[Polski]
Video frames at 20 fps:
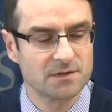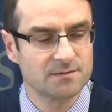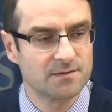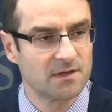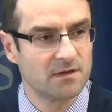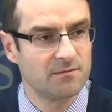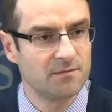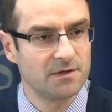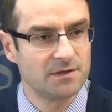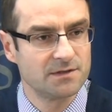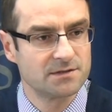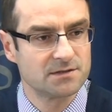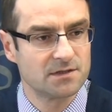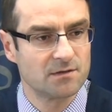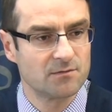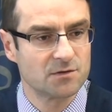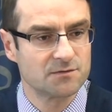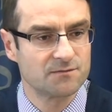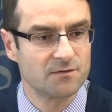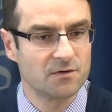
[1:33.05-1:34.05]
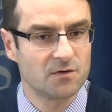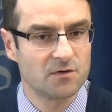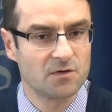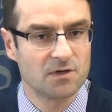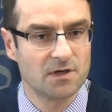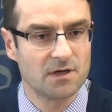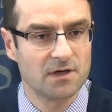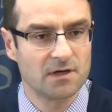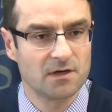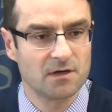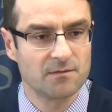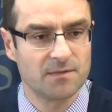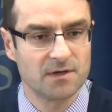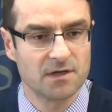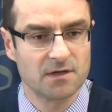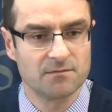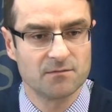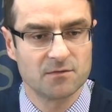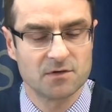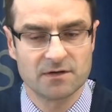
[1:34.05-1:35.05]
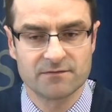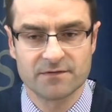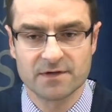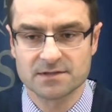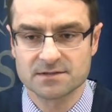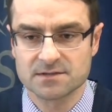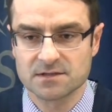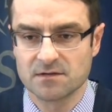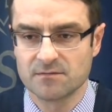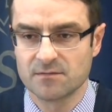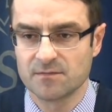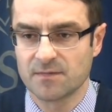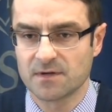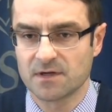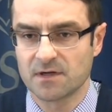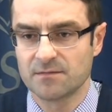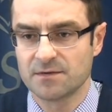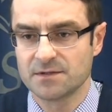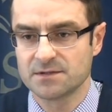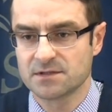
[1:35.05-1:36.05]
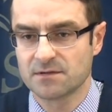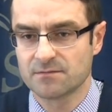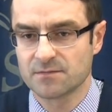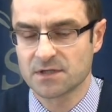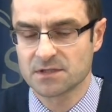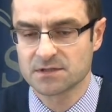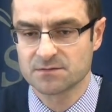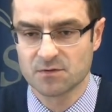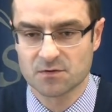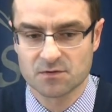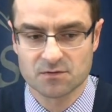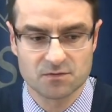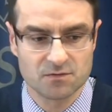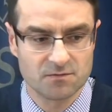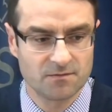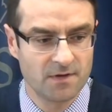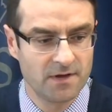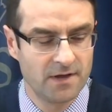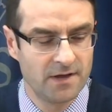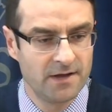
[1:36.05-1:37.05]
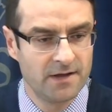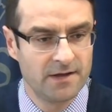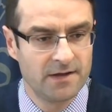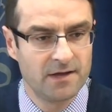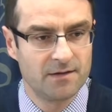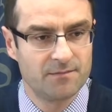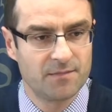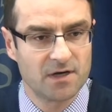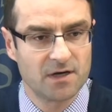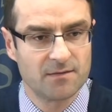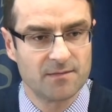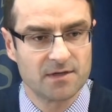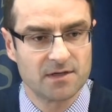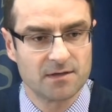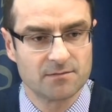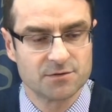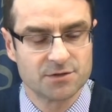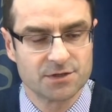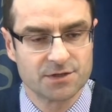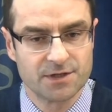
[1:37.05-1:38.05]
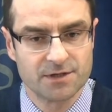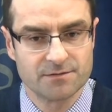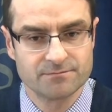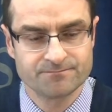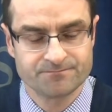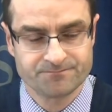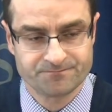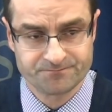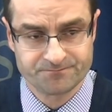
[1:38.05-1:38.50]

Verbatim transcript: z panem ministrem rozwoju regionalnego, panem Morawieckim, panem ministrem transportu, panem Adamczykiem